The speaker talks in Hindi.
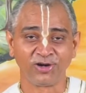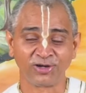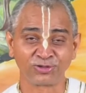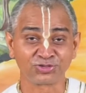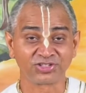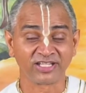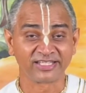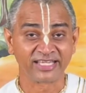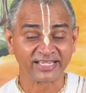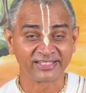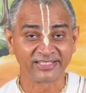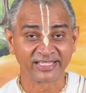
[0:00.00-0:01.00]
और उसने
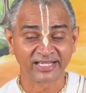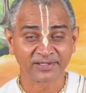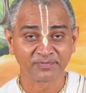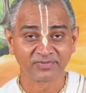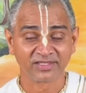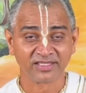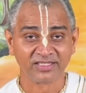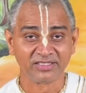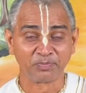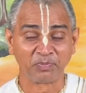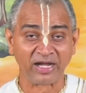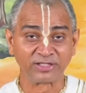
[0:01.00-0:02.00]
क्या किया
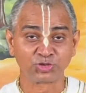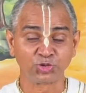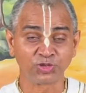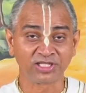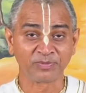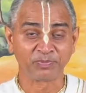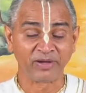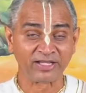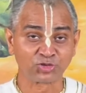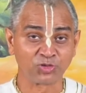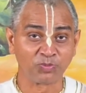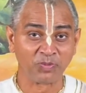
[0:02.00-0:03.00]
पांचों के
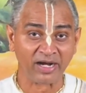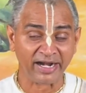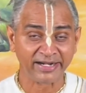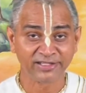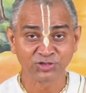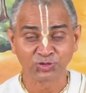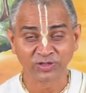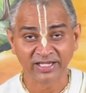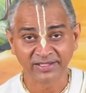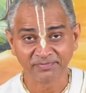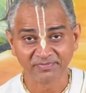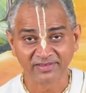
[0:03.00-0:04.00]
पांचों बाण जो
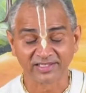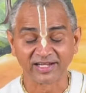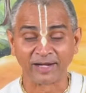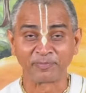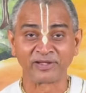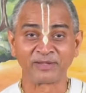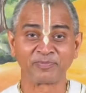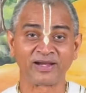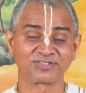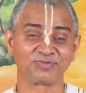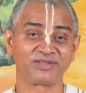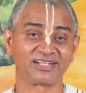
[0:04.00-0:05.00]
हैं अपने
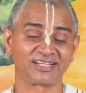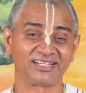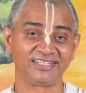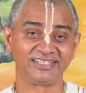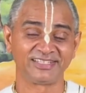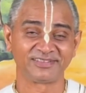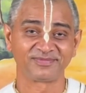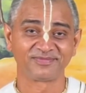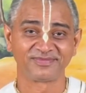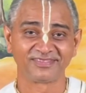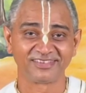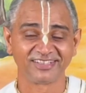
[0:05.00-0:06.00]
पास में रख लिए
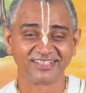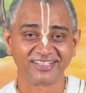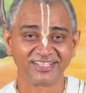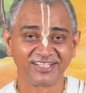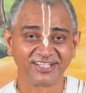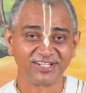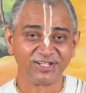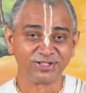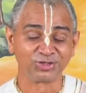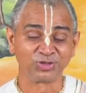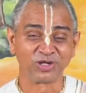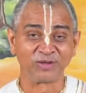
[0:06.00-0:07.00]

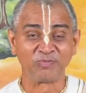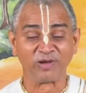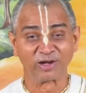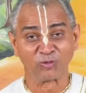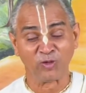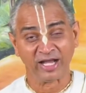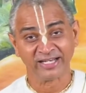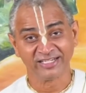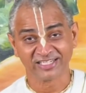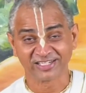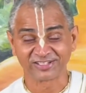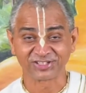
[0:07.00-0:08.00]
तो अब
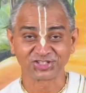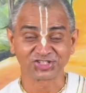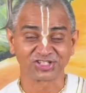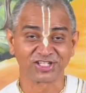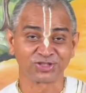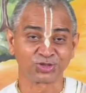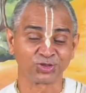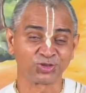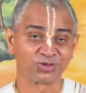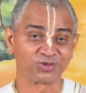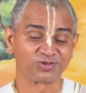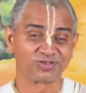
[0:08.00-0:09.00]
भगवान कृष्ण तो
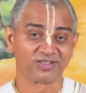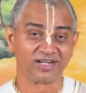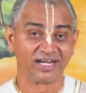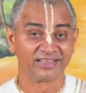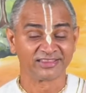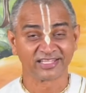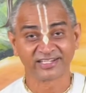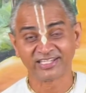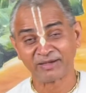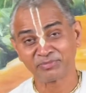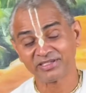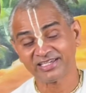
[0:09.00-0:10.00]

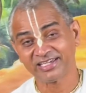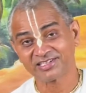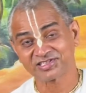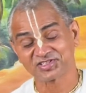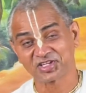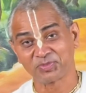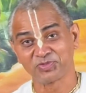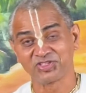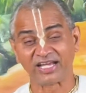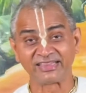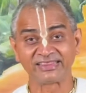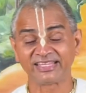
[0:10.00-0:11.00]
अंतर्यामी है सब
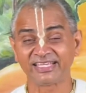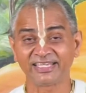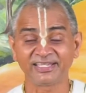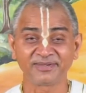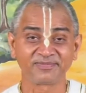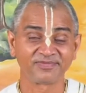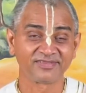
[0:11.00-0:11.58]
जानते हैं